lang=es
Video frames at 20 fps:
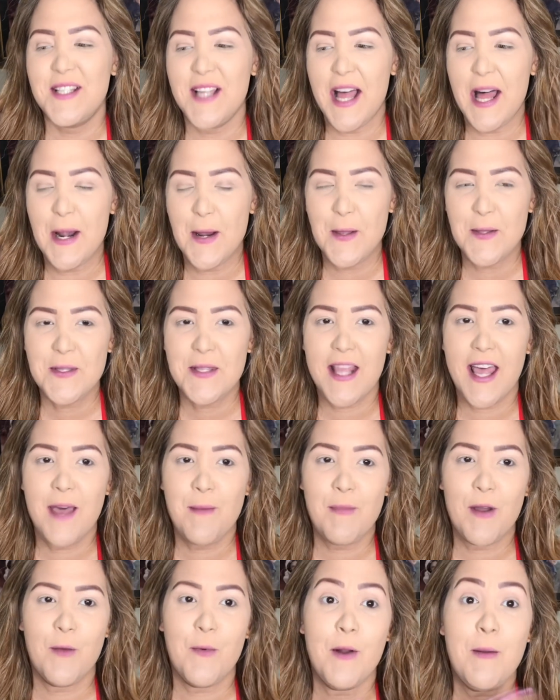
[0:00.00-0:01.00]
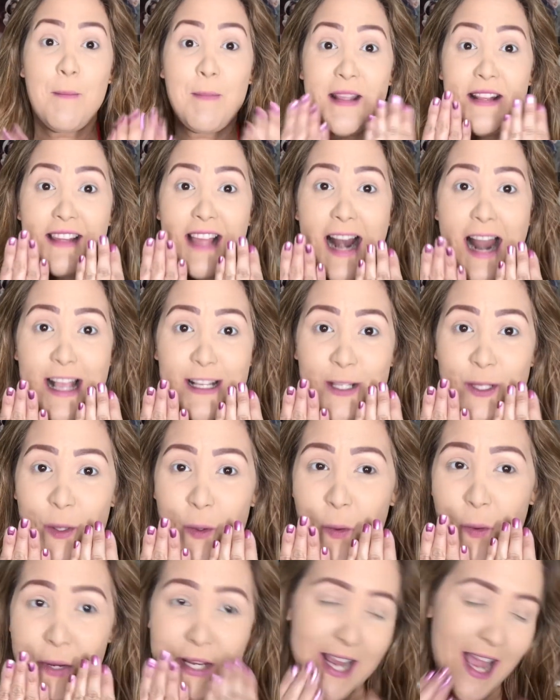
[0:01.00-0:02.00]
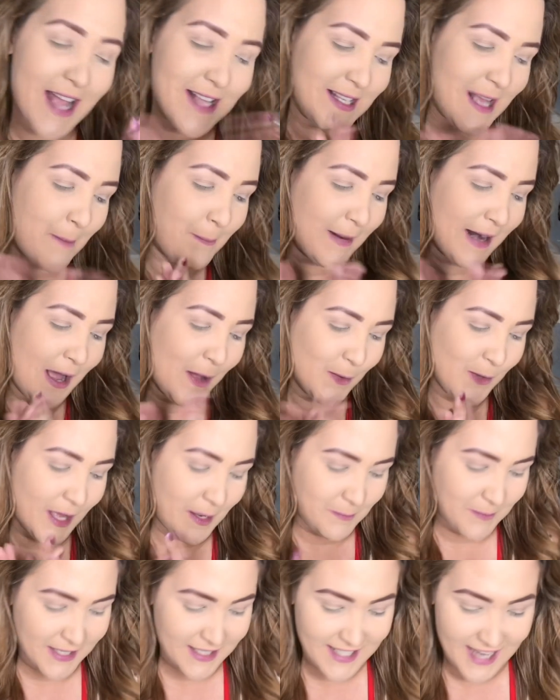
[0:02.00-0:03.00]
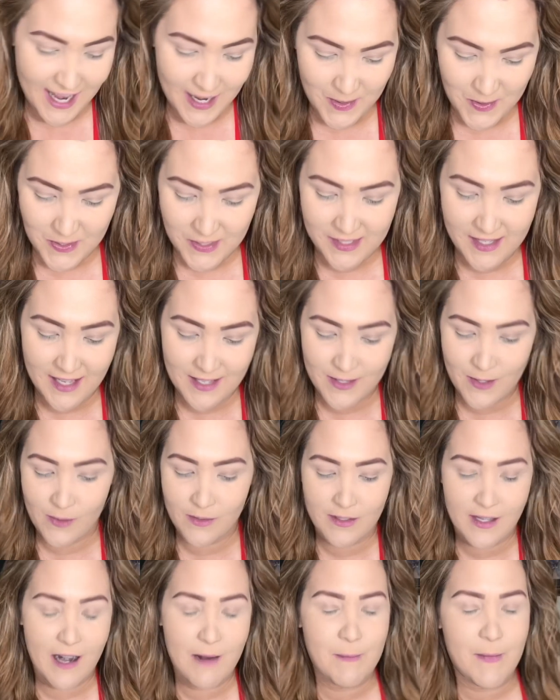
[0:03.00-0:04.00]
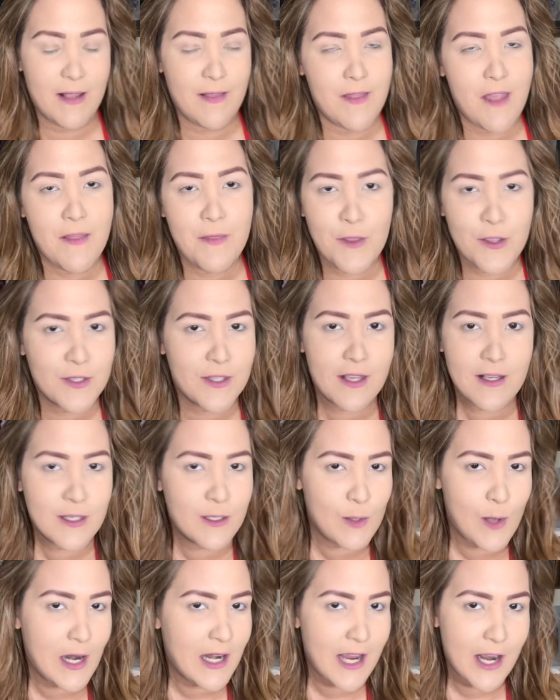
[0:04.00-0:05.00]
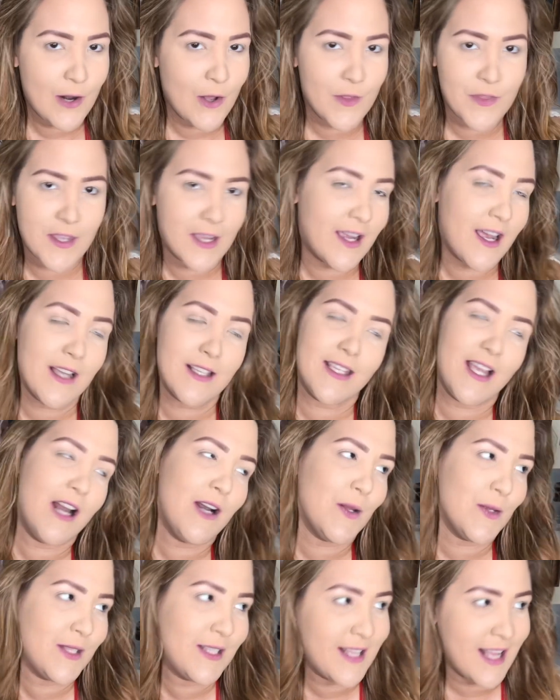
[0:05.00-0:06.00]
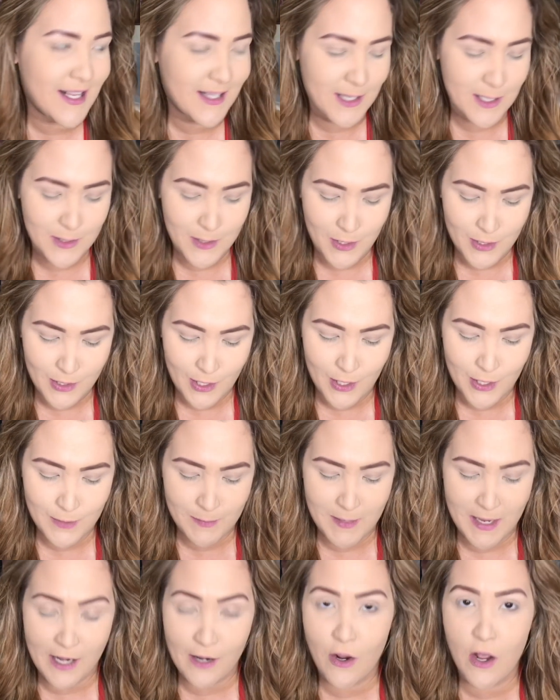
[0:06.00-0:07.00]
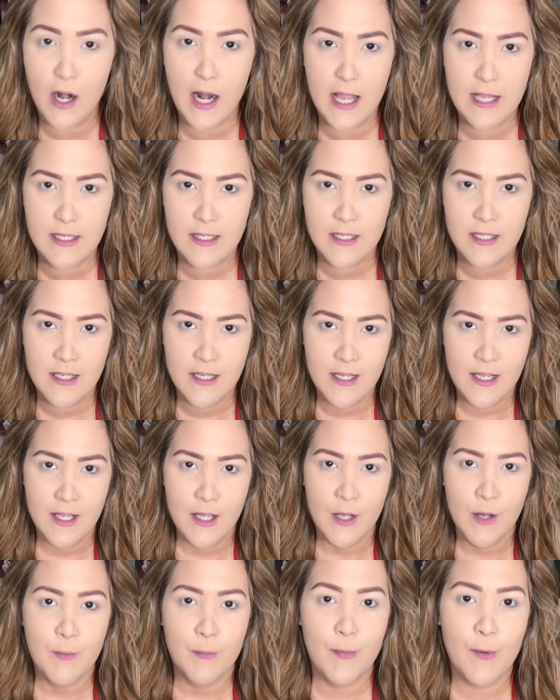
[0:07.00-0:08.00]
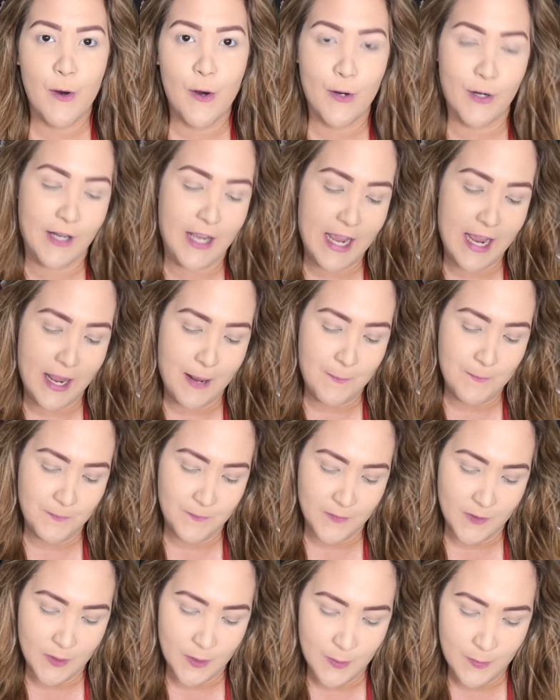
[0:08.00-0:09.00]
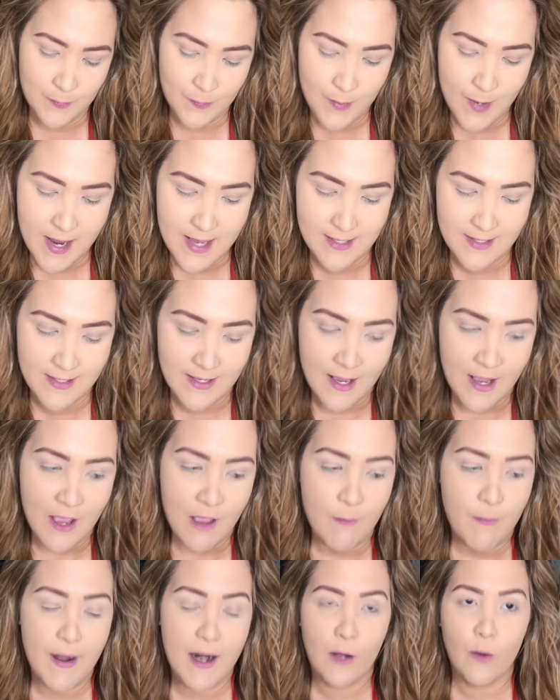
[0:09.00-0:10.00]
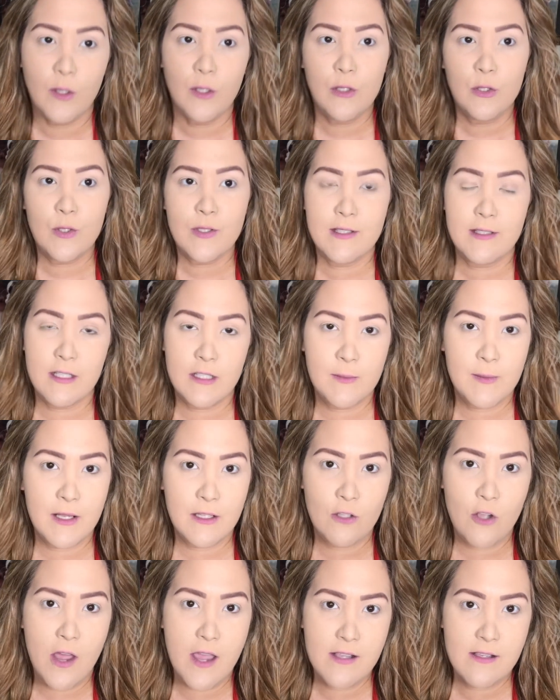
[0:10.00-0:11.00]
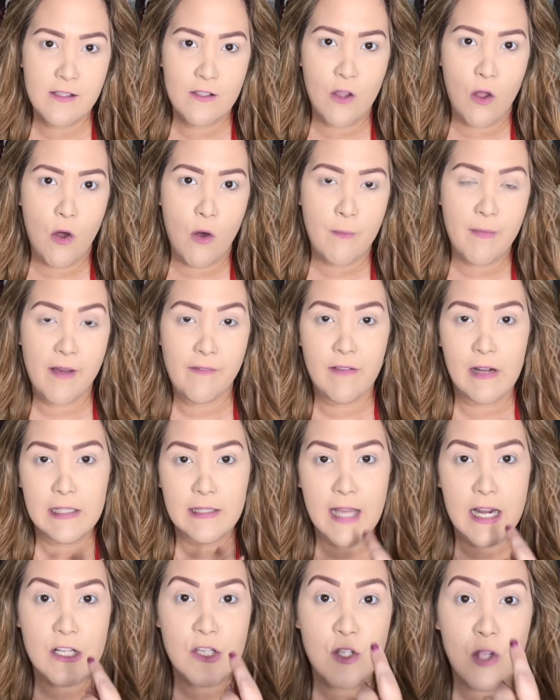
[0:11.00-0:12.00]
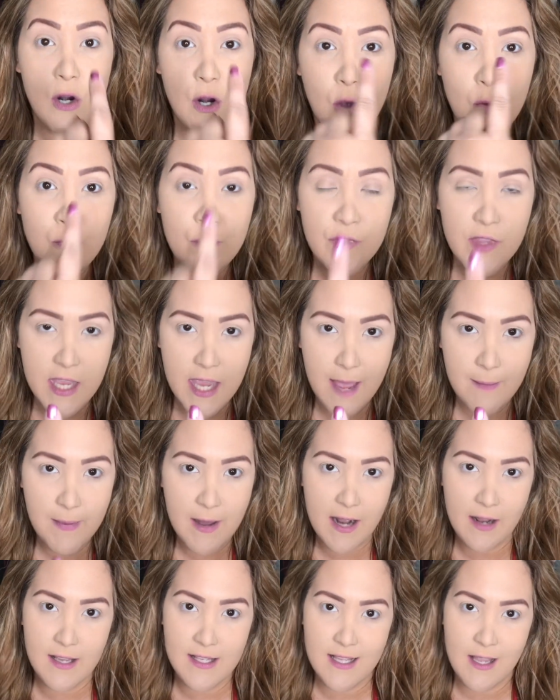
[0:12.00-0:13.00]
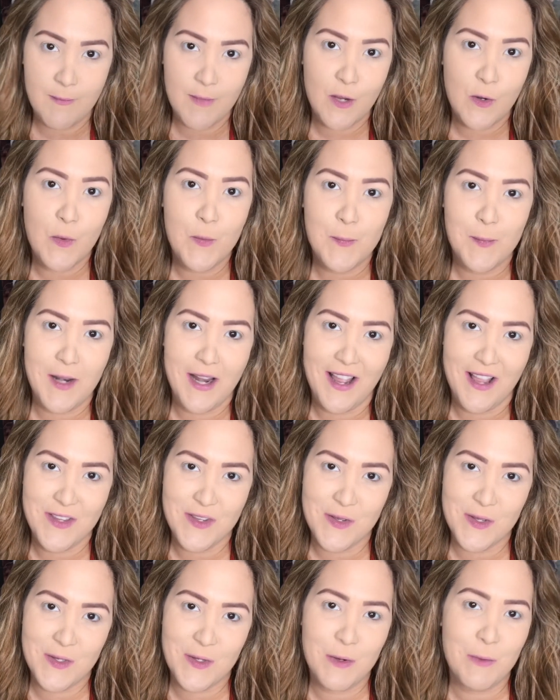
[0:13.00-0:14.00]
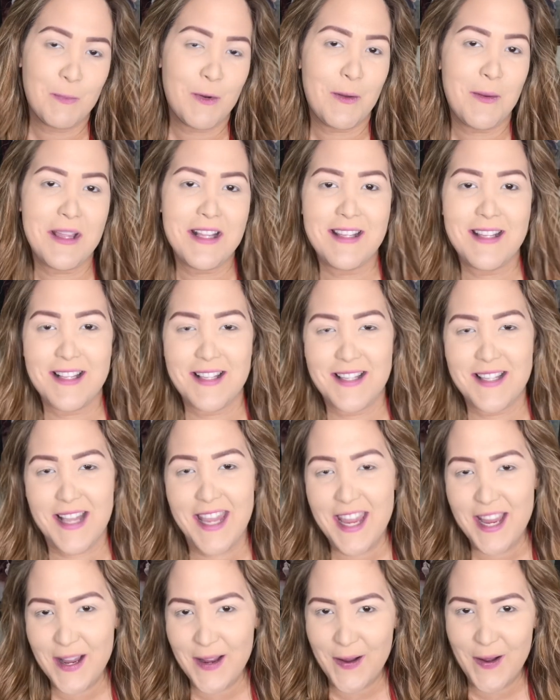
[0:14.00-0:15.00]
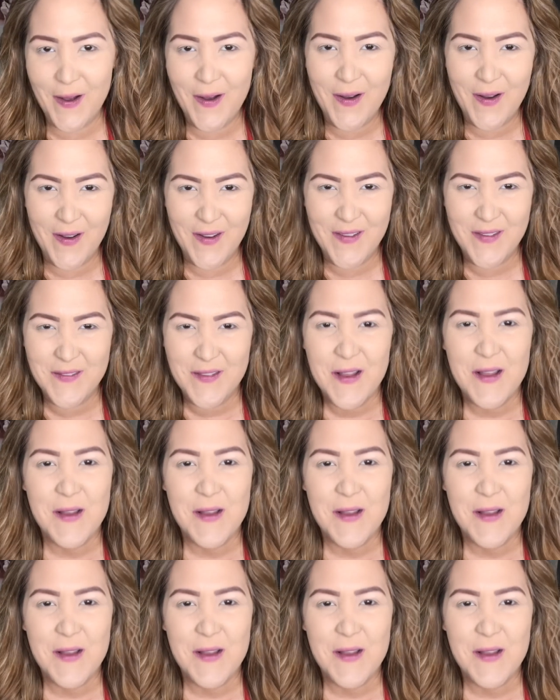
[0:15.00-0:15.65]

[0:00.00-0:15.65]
ya lo sé, pero bueno, pinté las uñas, apláudanme, ya lo sé, soy tremenda, ando sensual y erótica, ya lo sé, así soy yo los miércoles. Porque, pues, para cuando tú estés viendo esto, va a faltar solo un día para que sea mi cumpleaños. Cumplo 25,